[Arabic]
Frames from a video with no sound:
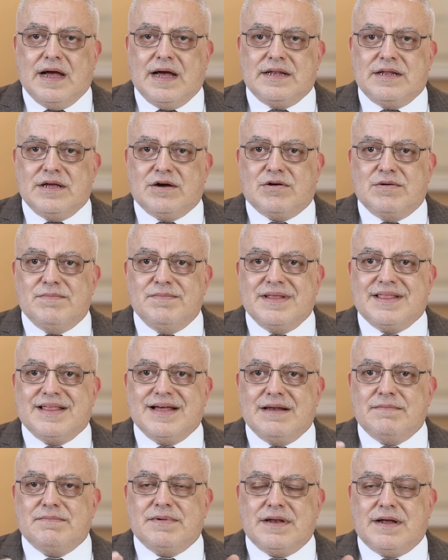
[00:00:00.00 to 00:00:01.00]
أديكم
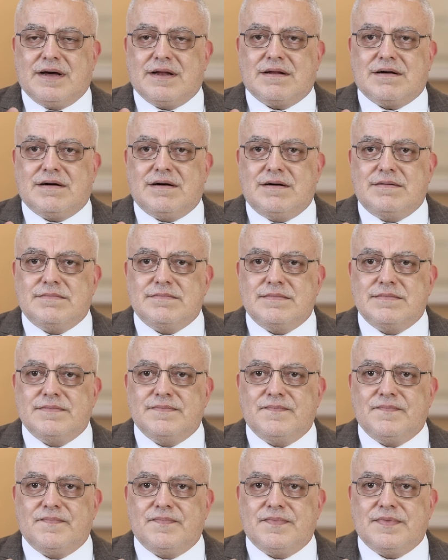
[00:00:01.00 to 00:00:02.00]
مثال بالأرقام
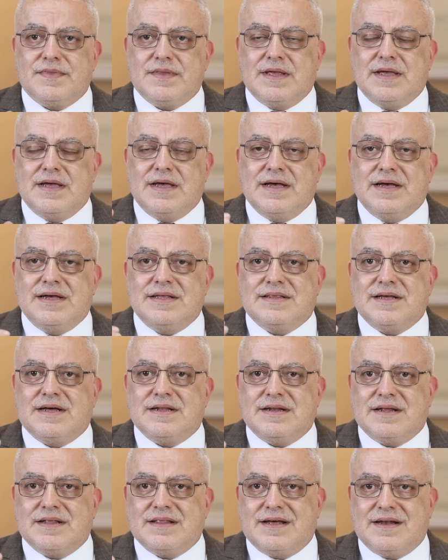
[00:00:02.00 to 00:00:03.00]
إذا
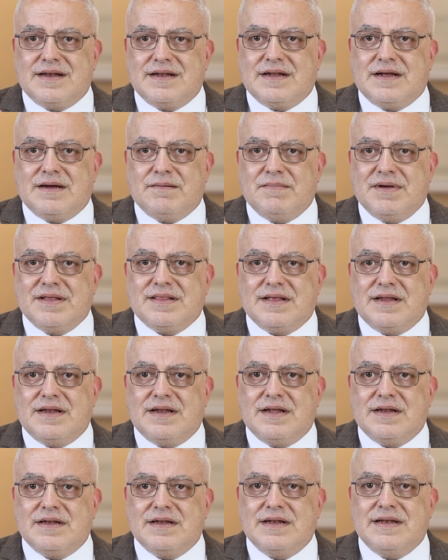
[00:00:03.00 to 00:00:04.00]
نظرنا
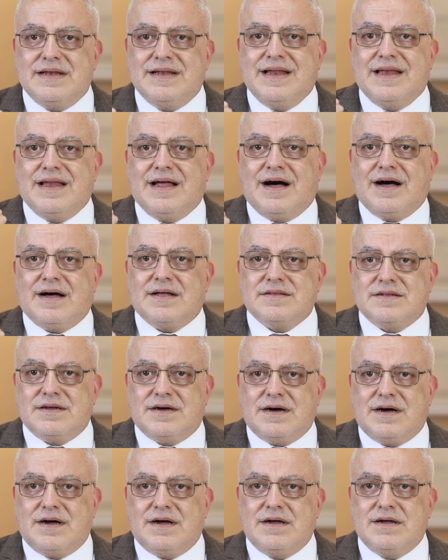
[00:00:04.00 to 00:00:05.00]
مثلا
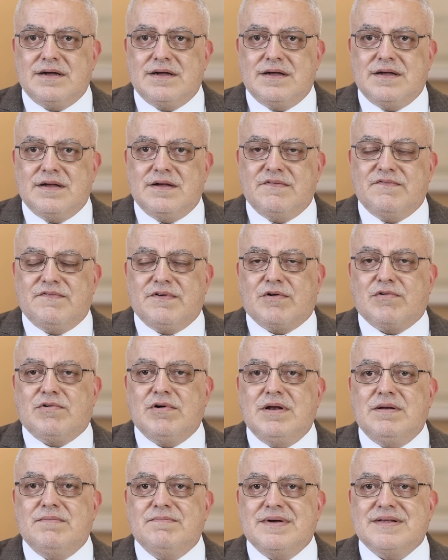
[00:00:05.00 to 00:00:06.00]
للأعضاء
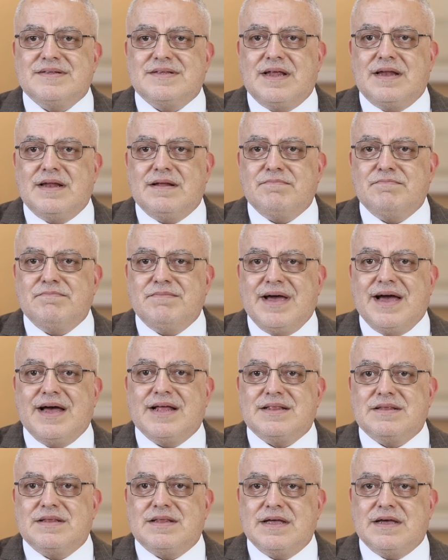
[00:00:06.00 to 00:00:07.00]
فكل مثلا
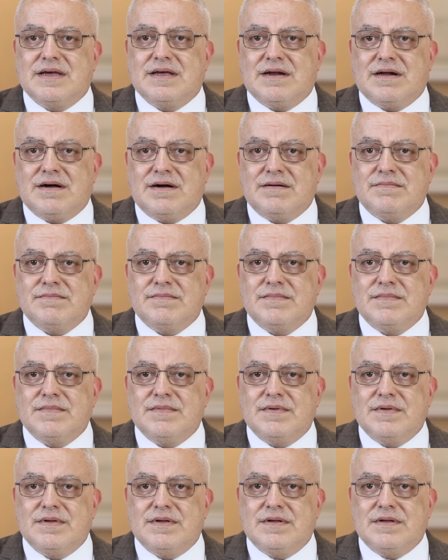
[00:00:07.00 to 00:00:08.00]
100 جرام
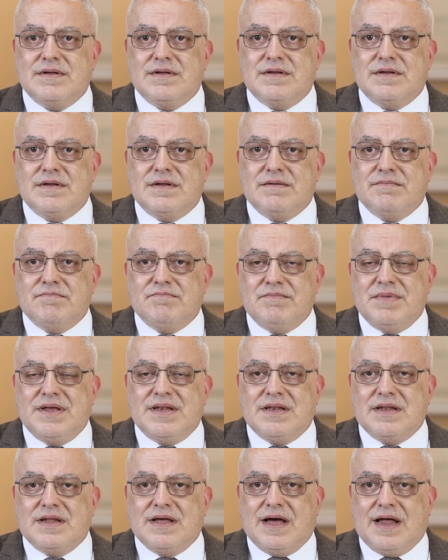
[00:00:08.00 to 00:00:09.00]

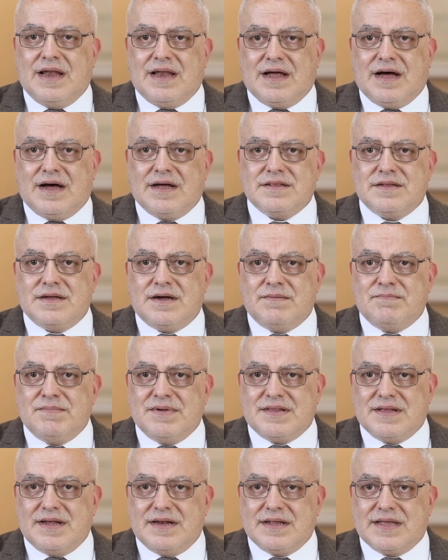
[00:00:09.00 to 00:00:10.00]
من الأعضاء
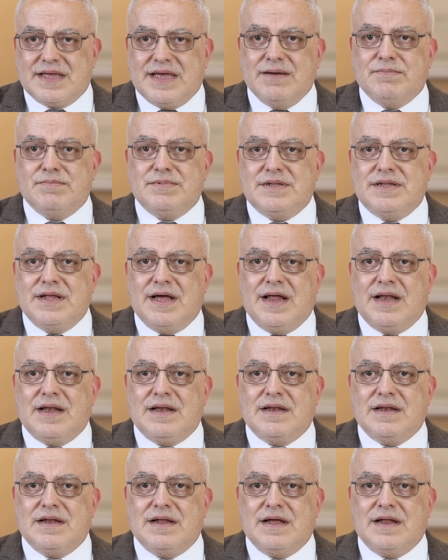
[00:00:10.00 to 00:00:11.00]
مثلا كبد
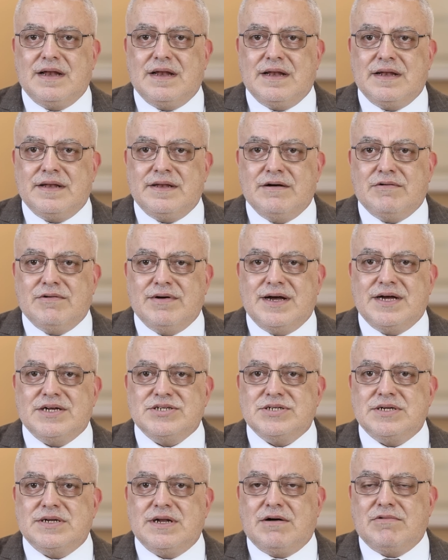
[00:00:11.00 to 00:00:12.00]

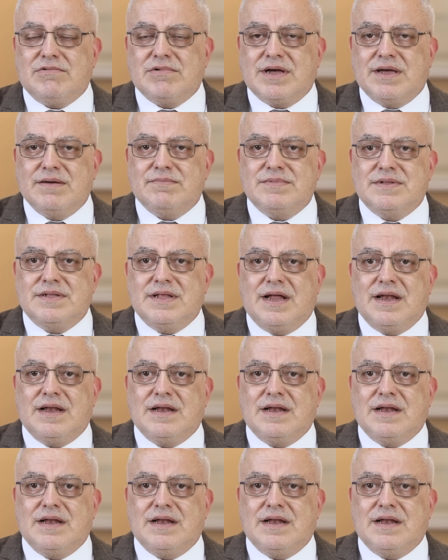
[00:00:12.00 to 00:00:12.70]
الدواجن أو كبد